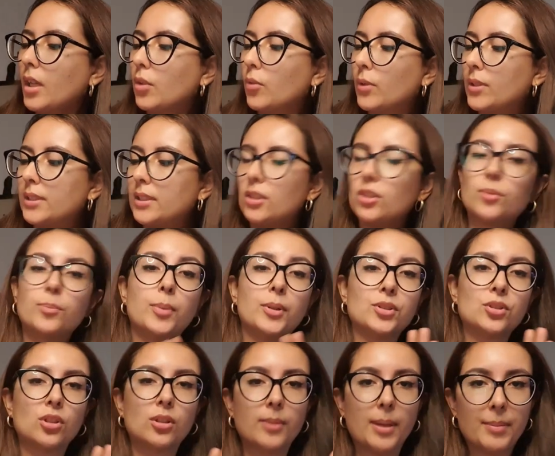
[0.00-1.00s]
Questi non
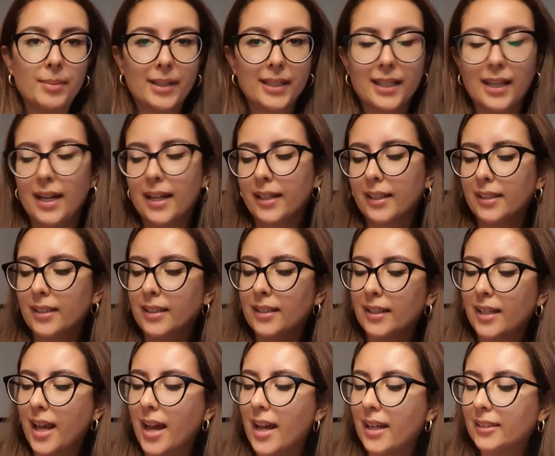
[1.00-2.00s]
possono mai mancare, gli
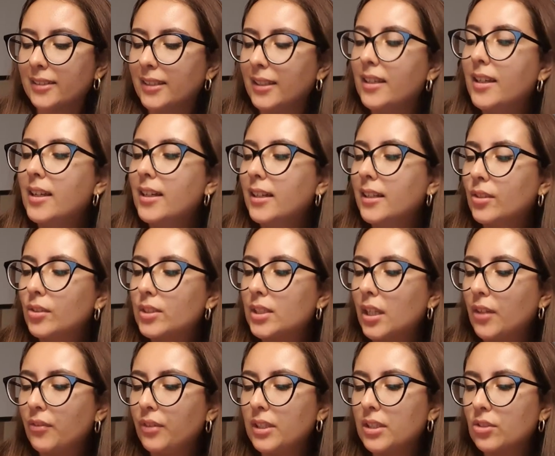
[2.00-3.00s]
anacardi, questi
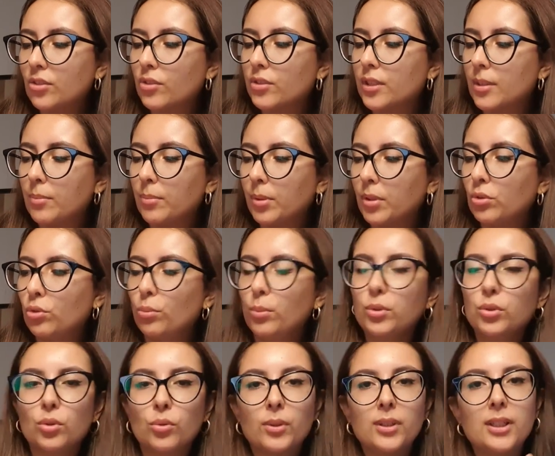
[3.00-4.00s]
li finisco sempre
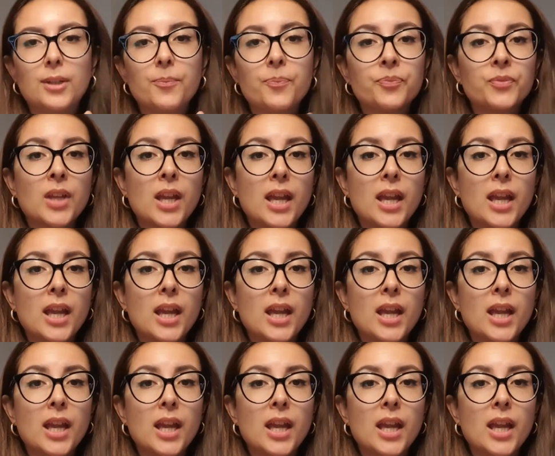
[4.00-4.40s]
subito, quindi